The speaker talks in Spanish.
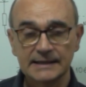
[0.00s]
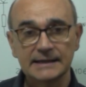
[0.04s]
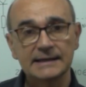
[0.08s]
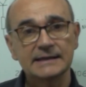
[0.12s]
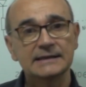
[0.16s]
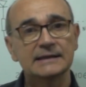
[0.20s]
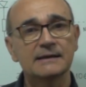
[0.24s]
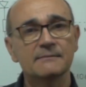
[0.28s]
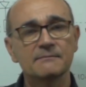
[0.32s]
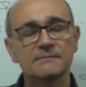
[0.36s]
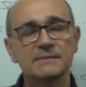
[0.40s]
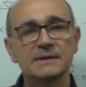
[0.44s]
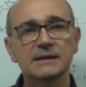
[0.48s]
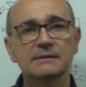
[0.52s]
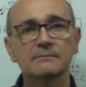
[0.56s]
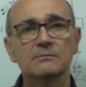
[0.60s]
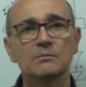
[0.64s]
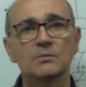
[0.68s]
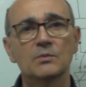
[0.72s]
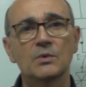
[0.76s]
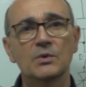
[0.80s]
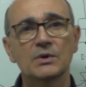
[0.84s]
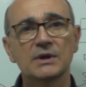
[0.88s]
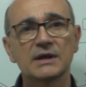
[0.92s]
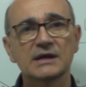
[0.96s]
Y
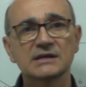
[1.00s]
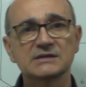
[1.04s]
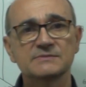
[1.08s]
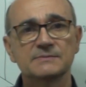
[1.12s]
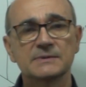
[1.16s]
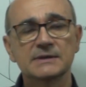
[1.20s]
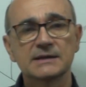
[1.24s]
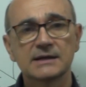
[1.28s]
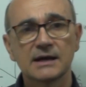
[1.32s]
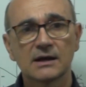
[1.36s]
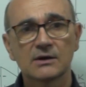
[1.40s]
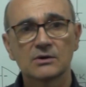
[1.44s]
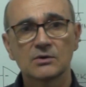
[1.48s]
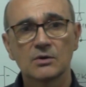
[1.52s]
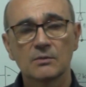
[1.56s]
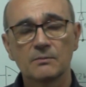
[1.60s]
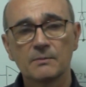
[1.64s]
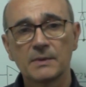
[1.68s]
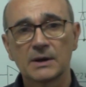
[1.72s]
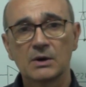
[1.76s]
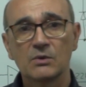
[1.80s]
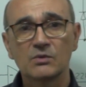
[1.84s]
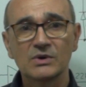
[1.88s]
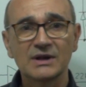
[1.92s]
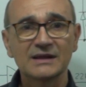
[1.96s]
también voy a explicarlo
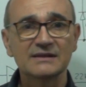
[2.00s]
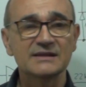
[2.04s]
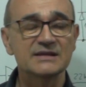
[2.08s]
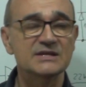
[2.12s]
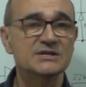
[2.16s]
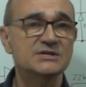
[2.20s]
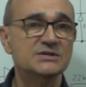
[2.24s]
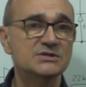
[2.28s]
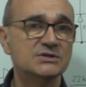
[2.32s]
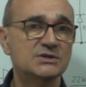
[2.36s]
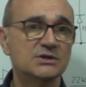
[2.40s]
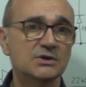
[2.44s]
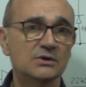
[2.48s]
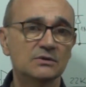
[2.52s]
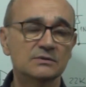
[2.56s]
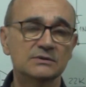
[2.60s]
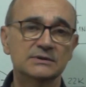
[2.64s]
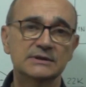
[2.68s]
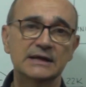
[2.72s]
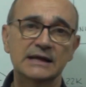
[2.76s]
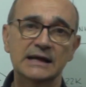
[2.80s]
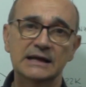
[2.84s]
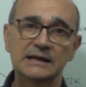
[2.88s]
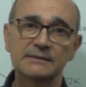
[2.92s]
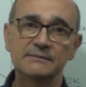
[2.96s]
para una
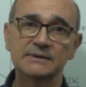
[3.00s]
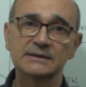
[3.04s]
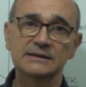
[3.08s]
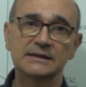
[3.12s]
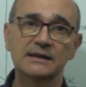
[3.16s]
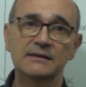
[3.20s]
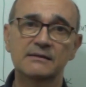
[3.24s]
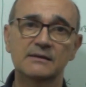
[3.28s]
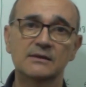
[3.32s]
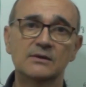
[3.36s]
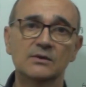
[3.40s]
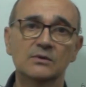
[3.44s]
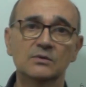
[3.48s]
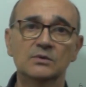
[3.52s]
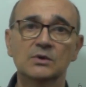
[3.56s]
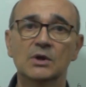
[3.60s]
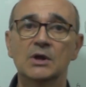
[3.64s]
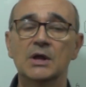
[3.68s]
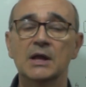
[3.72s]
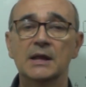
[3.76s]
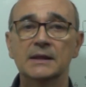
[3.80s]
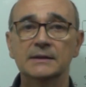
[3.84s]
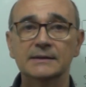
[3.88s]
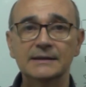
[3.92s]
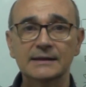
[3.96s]
tensión de alimentación
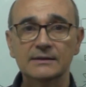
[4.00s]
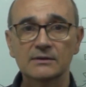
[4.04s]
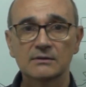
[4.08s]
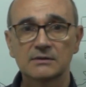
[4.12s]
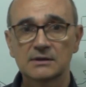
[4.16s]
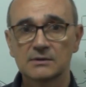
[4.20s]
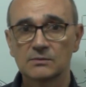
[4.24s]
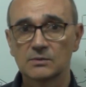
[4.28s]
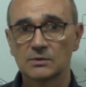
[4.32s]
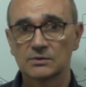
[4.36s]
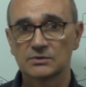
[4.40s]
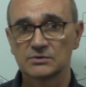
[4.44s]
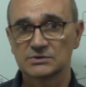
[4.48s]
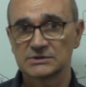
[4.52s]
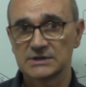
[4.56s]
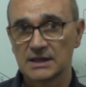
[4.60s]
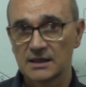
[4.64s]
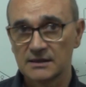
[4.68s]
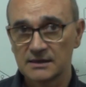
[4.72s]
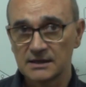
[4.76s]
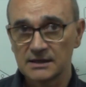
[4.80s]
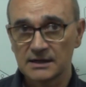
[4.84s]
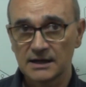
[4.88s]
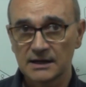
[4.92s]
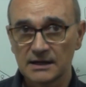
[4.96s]
de 12 voltios, es
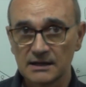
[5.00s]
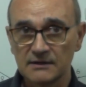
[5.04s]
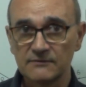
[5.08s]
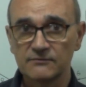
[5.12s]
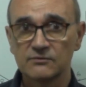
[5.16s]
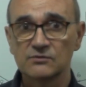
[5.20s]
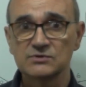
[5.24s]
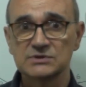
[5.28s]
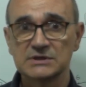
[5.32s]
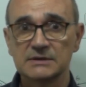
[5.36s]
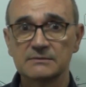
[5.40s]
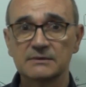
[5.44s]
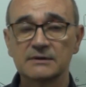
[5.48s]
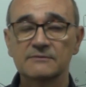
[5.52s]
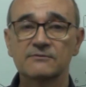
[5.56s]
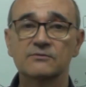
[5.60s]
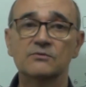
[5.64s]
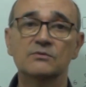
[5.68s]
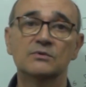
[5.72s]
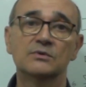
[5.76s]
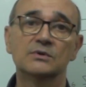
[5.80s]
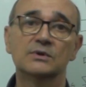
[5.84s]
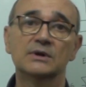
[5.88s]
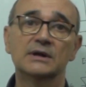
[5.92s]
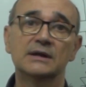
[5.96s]
decir, que el fusible
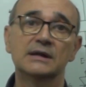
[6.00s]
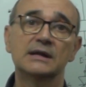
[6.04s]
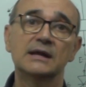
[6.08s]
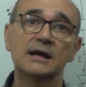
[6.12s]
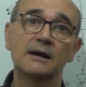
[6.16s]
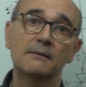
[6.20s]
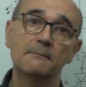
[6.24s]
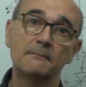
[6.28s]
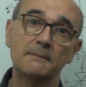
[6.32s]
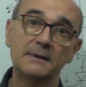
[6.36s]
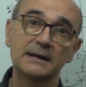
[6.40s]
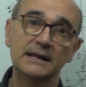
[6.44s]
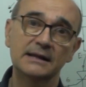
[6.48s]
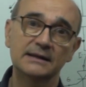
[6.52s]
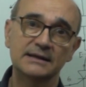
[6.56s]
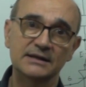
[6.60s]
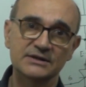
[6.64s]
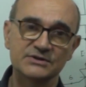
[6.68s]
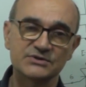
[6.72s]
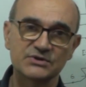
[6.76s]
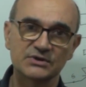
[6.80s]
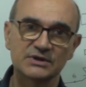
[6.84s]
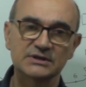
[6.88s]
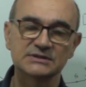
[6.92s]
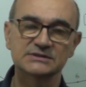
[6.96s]
funcionaría para
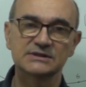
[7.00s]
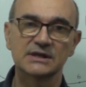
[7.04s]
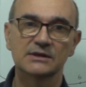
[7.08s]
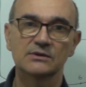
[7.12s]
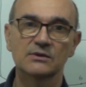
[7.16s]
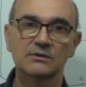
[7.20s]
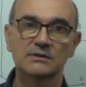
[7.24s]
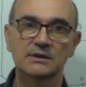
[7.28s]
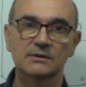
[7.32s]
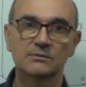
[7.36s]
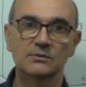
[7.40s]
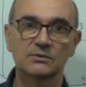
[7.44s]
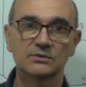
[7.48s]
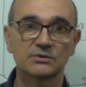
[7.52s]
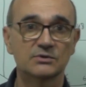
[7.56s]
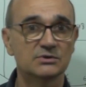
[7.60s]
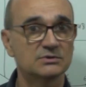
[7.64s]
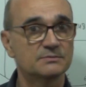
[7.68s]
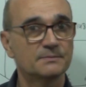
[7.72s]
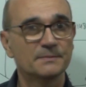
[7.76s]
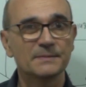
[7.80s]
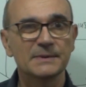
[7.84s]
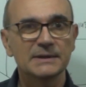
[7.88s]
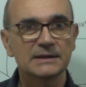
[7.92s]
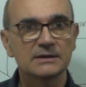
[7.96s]
tensiones de 12
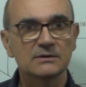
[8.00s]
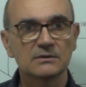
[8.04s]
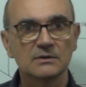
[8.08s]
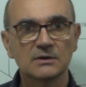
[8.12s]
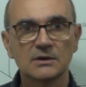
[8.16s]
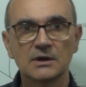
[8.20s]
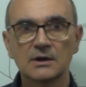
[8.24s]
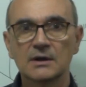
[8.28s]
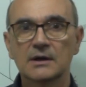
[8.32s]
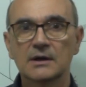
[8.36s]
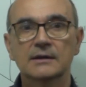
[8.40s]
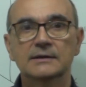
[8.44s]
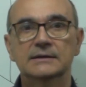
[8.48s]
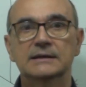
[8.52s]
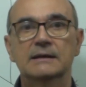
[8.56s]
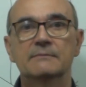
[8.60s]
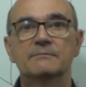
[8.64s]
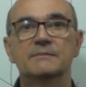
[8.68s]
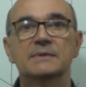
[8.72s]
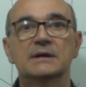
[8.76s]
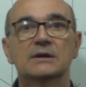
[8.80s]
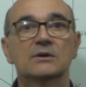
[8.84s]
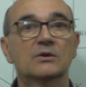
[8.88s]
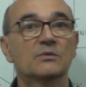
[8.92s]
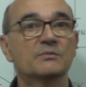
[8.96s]
voltios. Pero
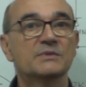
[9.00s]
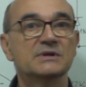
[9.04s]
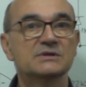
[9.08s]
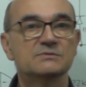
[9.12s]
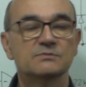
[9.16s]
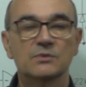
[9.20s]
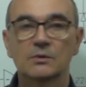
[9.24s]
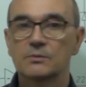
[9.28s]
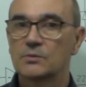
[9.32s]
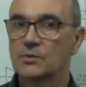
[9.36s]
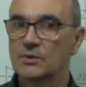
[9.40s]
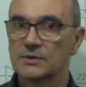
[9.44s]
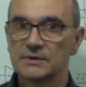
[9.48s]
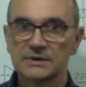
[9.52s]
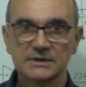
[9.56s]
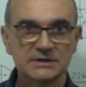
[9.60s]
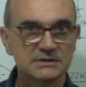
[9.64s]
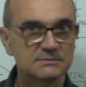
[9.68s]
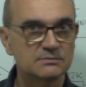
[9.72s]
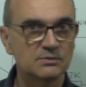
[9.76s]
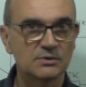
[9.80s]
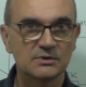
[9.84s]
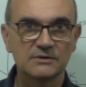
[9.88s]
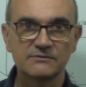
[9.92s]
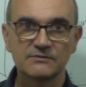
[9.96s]
también lo mismo,
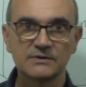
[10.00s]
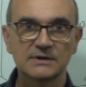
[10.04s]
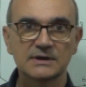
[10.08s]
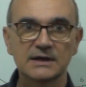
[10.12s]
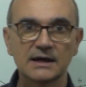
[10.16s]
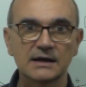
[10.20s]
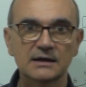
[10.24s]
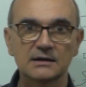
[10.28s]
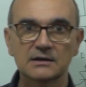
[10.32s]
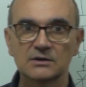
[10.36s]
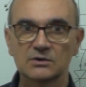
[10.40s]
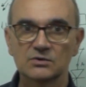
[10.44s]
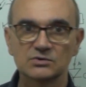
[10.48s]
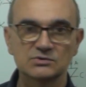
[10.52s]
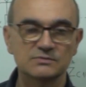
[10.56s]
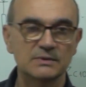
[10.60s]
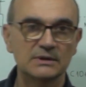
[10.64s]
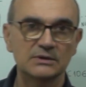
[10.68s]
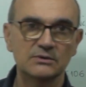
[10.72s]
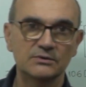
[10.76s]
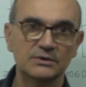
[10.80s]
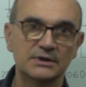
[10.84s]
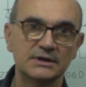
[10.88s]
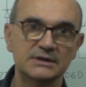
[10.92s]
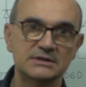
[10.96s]
puedes modificar los
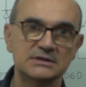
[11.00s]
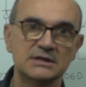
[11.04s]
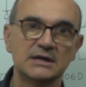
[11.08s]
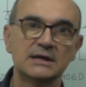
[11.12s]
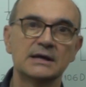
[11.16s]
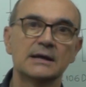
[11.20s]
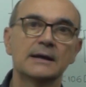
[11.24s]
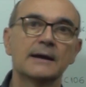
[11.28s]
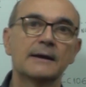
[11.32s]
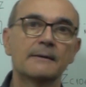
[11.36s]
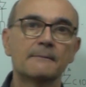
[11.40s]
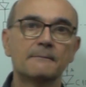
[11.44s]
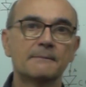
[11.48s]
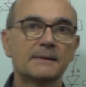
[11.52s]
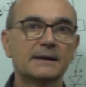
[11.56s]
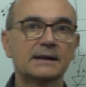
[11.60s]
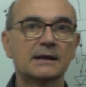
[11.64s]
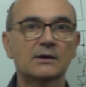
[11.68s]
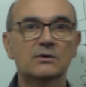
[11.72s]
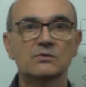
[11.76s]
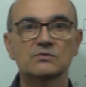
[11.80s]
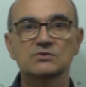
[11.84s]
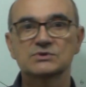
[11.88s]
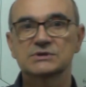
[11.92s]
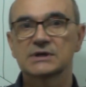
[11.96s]
valores
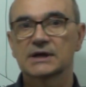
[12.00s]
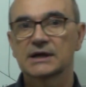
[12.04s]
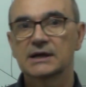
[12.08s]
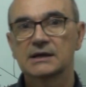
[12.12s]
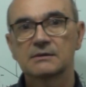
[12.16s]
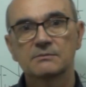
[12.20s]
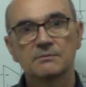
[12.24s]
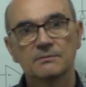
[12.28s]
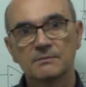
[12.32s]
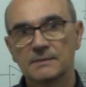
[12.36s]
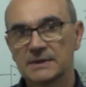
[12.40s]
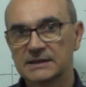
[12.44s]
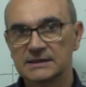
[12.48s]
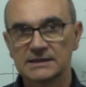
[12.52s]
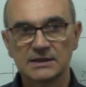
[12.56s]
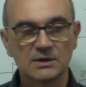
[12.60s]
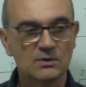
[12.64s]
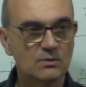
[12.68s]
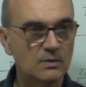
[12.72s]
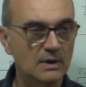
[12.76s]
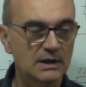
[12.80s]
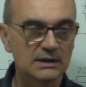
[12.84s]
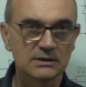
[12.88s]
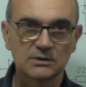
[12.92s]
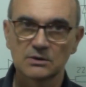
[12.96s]
para conseguir
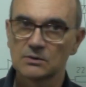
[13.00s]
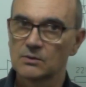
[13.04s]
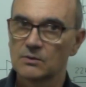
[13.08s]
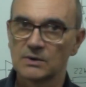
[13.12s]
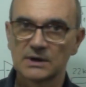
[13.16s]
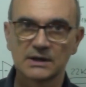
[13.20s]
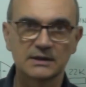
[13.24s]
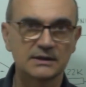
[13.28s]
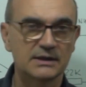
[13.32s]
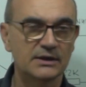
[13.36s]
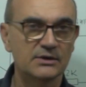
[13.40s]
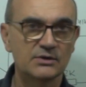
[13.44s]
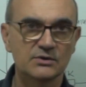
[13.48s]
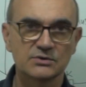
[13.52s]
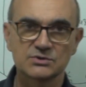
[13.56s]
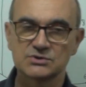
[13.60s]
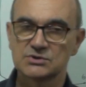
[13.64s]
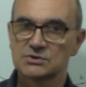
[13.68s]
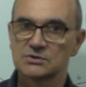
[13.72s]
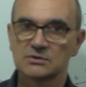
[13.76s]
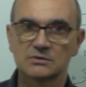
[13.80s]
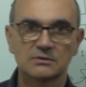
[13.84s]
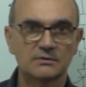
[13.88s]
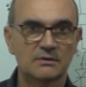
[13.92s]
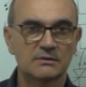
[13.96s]
24,
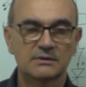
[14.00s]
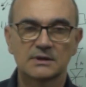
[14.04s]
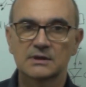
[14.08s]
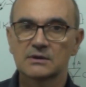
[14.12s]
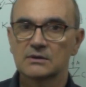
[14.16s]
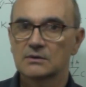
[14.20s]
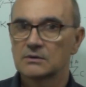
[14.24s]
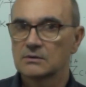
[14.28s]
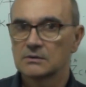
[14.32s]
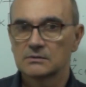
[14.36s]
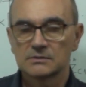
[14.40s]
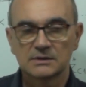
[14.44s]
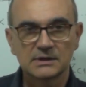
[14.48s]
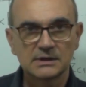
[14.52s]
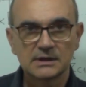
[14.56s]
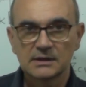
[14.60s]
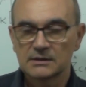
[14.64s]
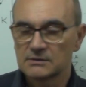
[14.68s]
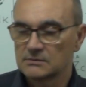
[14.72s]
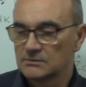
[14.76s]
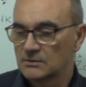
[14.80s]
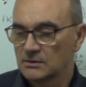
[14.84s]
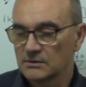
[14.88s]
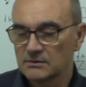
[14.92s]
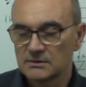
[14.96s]
48, 5,
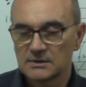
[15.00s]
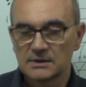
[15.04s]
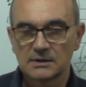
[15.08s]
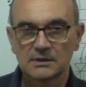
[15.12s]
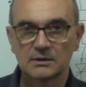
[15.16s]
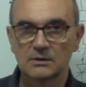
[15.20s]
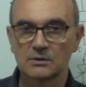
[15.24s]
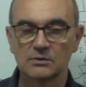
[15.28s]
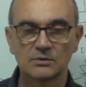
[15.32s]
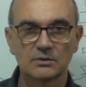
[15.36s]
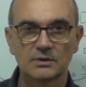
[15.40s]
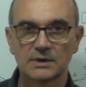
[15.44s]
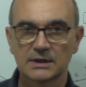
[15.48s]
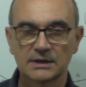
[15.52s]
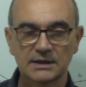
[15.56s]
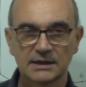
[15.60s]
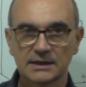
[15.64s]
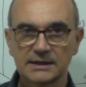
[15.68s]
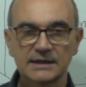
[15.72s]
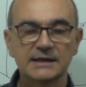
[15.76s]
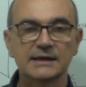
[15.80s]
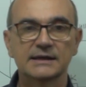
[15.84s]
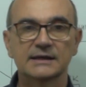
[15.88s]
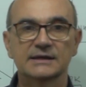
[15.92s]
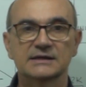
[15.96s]
10, 12, lo
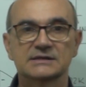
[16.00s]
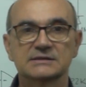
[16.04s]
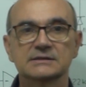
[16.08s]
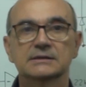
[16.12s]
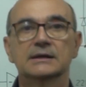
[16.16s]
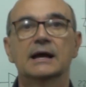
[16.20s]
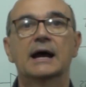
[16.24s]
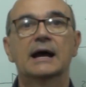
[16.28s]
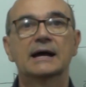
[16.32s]
que quieras.